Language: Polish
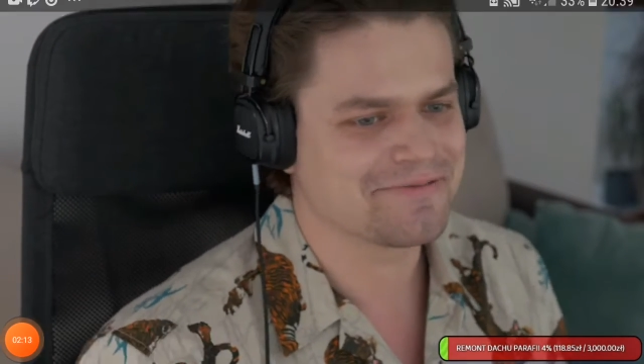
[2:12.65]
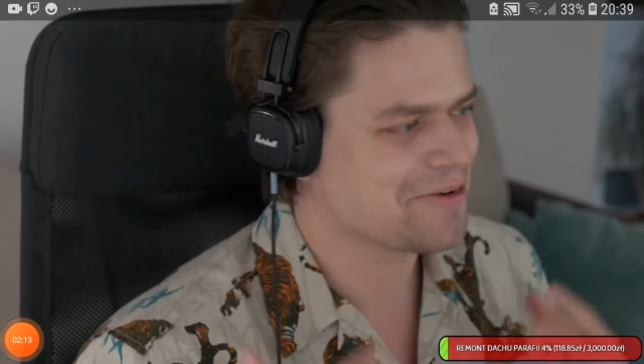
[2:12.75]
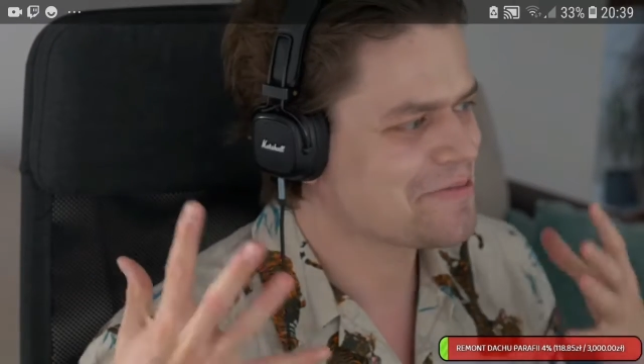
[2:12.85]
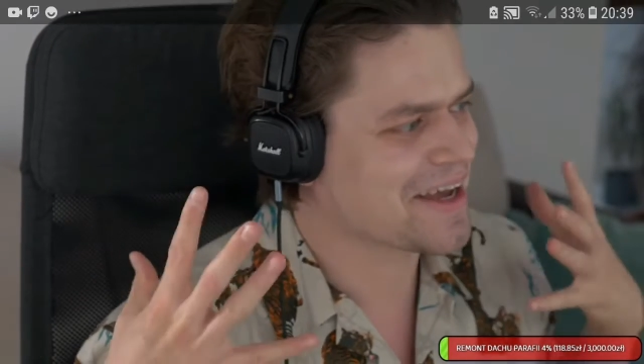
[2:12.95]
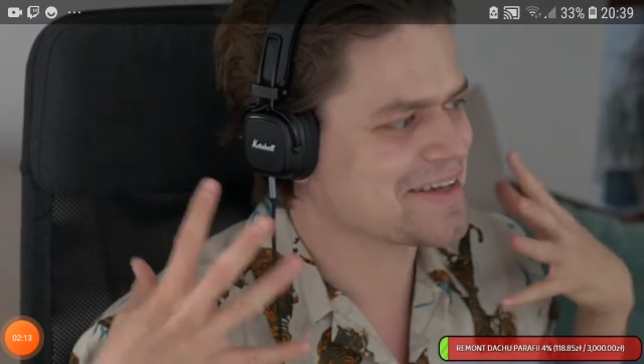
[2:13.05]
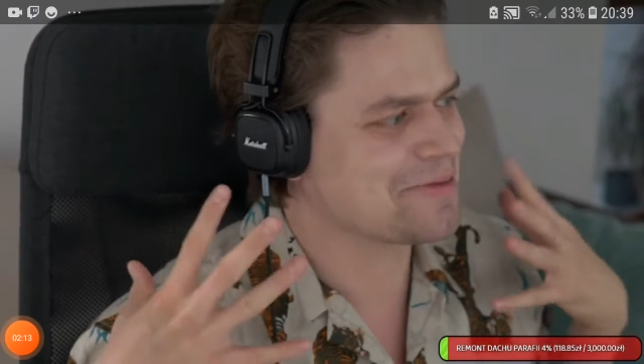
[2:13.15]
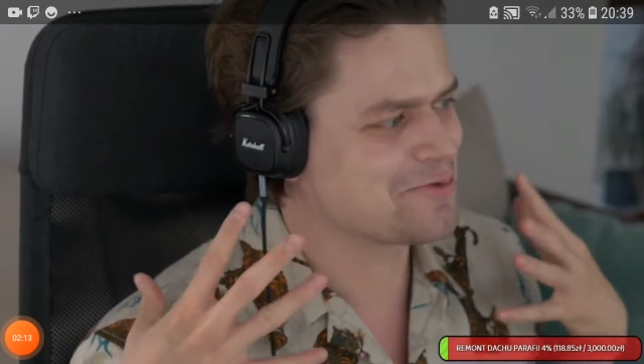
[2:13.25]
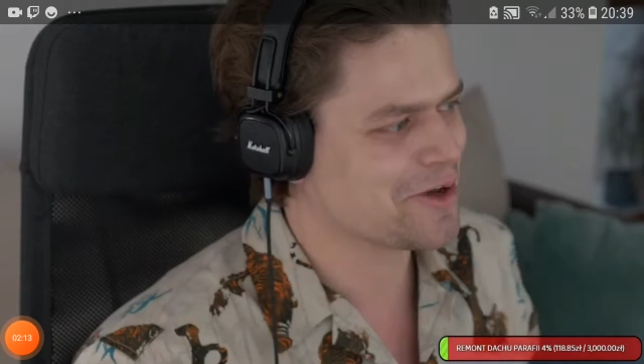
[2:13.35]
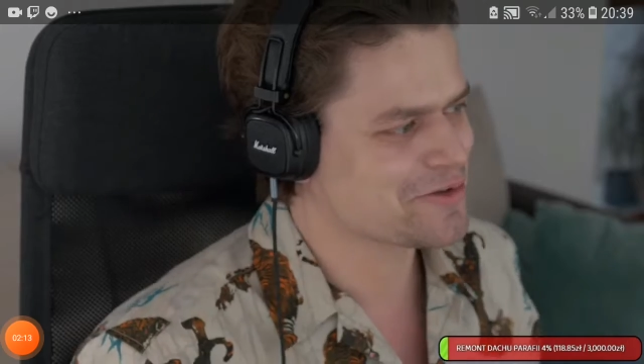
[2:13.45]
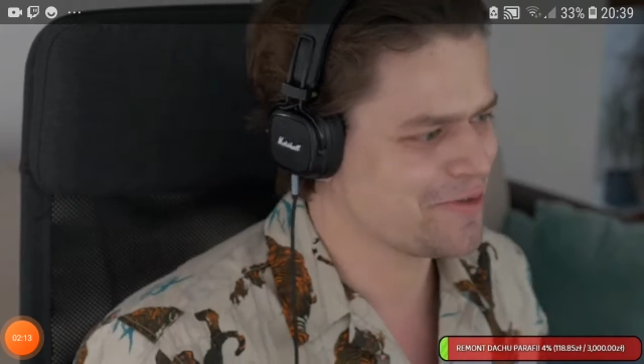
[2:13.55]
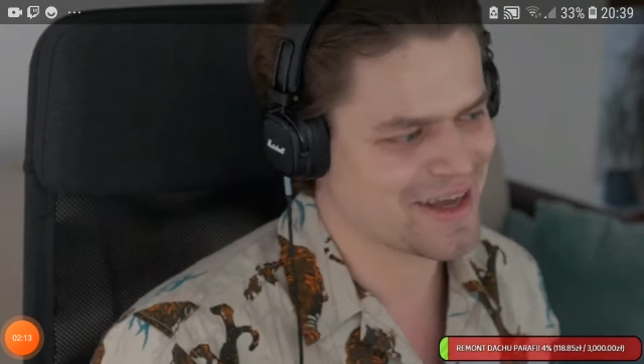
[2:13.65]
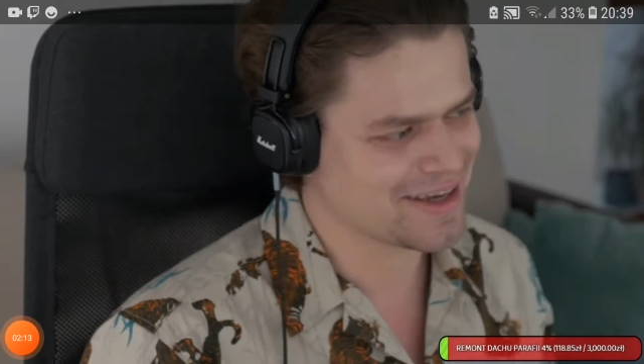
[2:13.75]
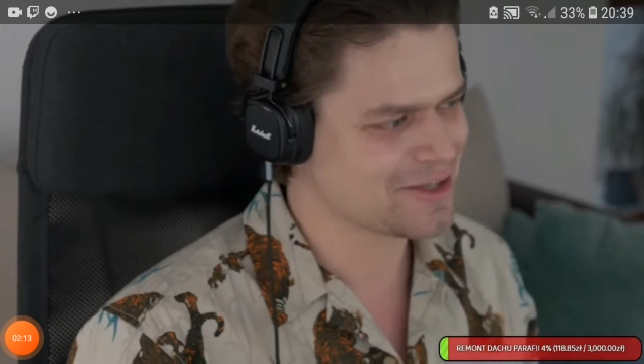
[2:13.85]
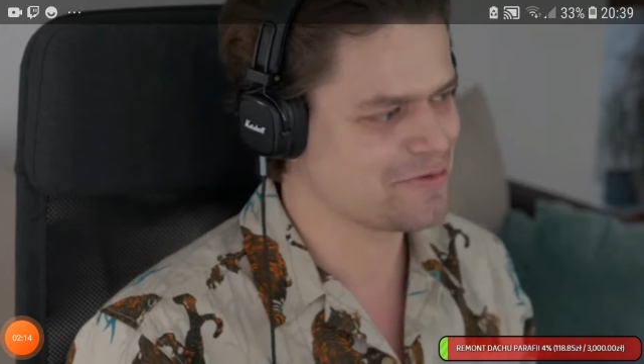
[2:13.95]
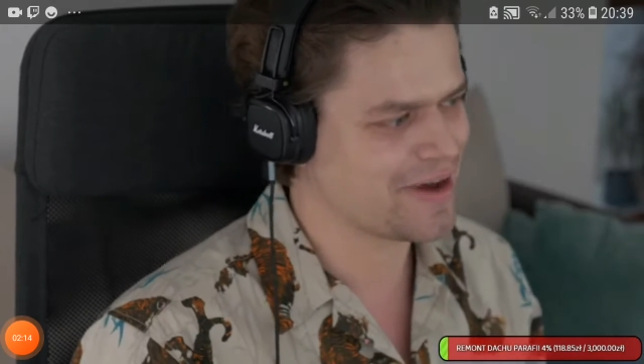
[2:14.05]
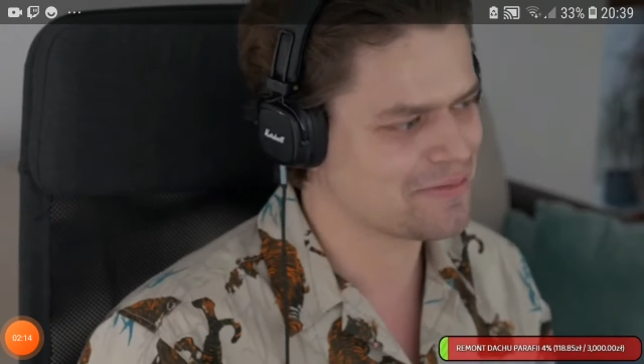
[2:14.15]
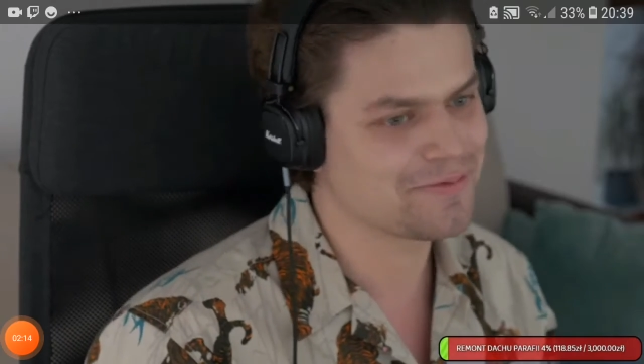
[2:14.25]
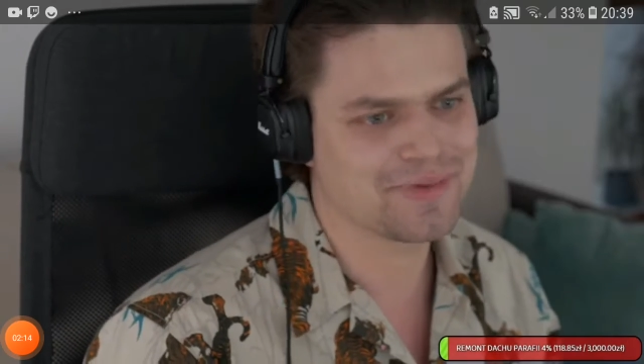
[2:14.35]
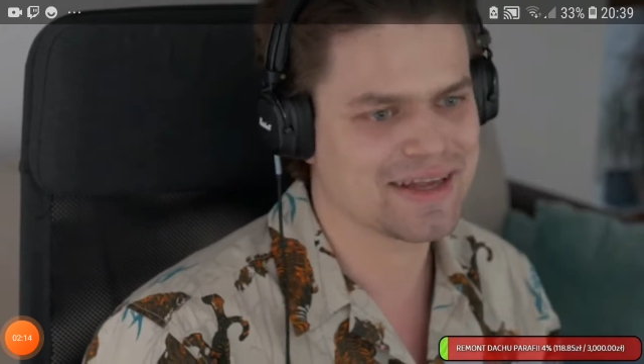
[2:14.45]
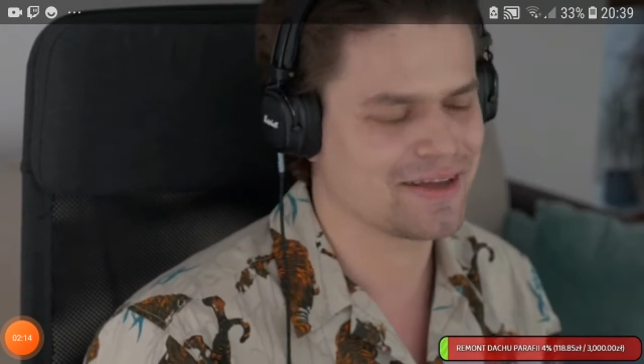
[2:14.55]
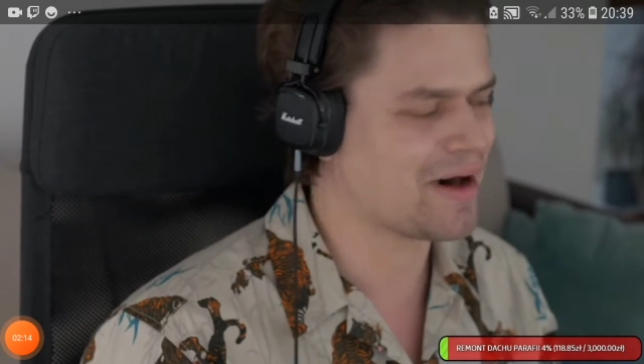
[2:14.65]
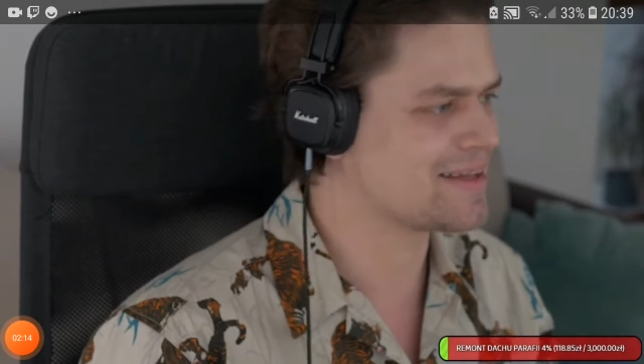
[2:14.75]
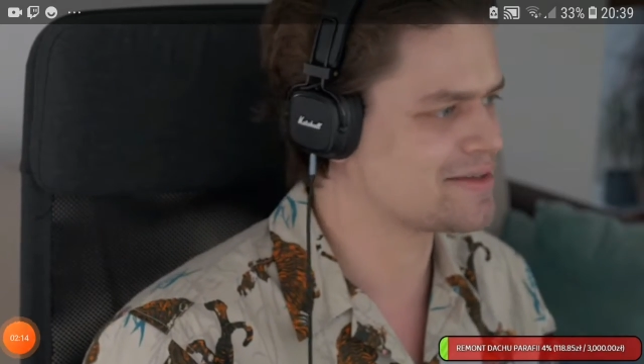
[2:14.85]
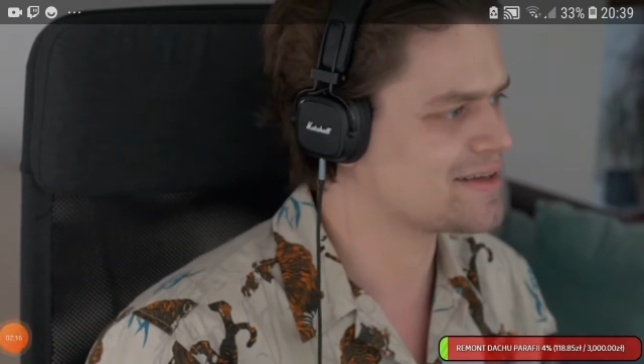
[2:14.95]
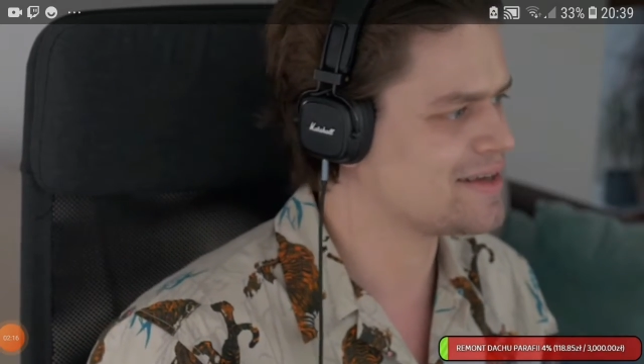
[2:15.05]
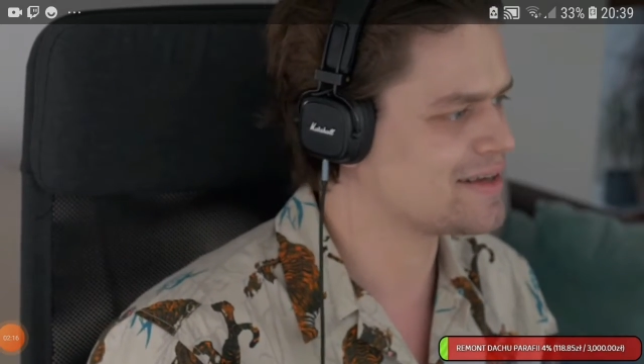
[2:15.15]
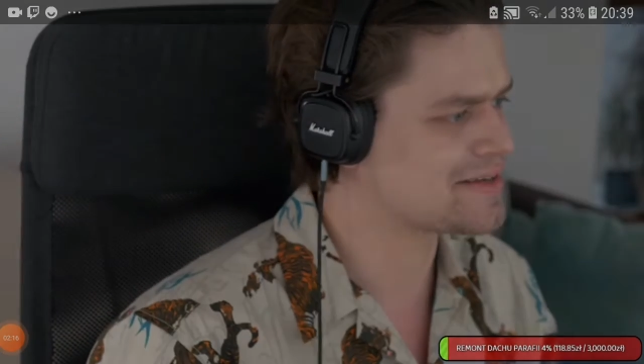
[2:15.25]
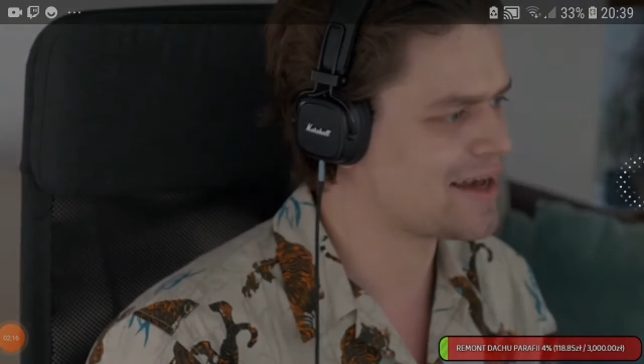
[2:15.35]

powiem tak, jak ja sobie przywołuję wspomnienia, jak ja kiedyś wyrwałem bile, mandat y,